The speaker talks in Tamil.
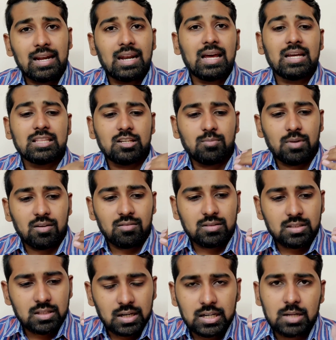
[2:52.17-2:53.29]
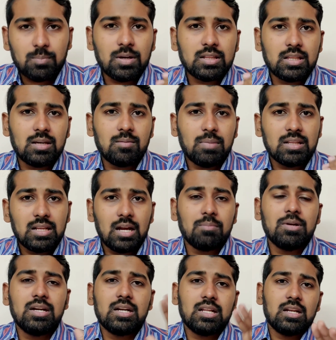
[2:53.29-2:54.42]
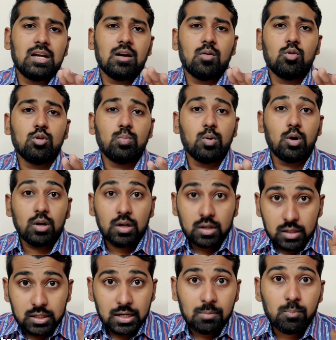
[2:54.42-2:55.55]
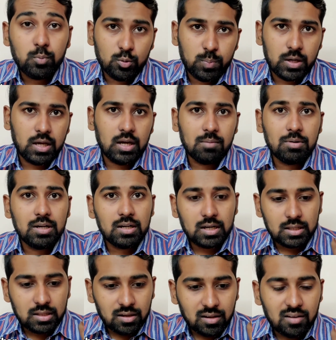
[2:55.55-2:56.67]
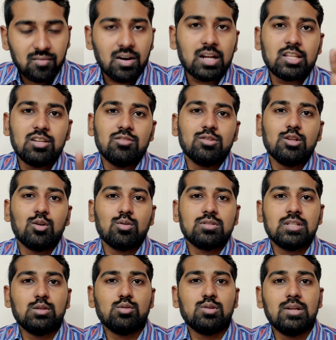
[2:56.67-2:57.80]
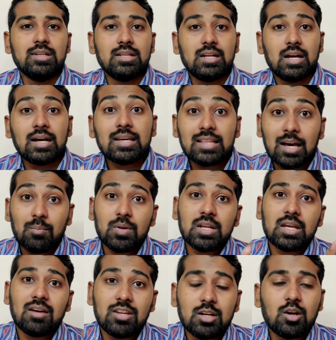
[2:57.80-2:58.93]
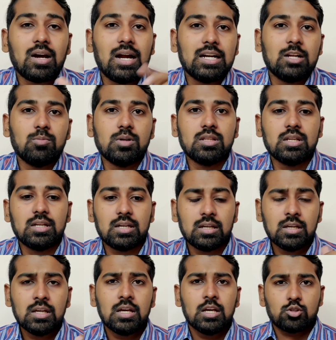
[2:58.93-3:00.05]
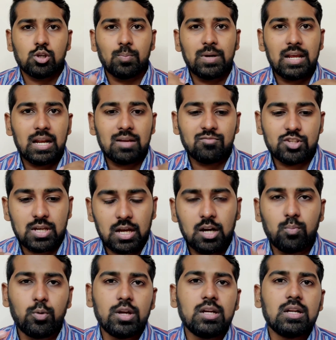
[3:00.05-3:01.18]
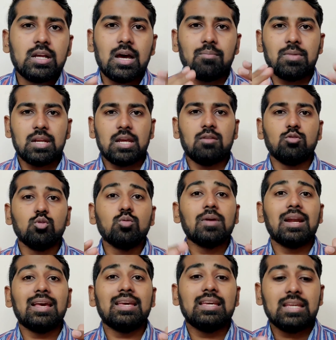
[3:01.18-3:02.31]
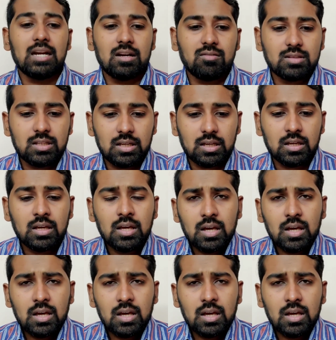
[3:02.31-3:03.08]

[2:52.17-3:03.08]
எல்லாத்துக்குமே வந்து கண்டிப்பாக அந்த பதில் அப்படின்றத நாங்கள் கொடுப்போம் ட்ரம்ப் உட்பட அப்படின்ற அந்த வார்த்தையை வந்துட்டு அவங்க சேர்த்து சொல்லியிருக்கிறாங்க இது அமெரிக்காவை இன்னும் காட்டப்படுத்தியிருக்கு ஸோ இப்படியெல்லாம் விஷயங்கள் போயிட்டு இருக்கு அமெரிக்கா வந்து உண்மையிலேயே ஈரான் வந்து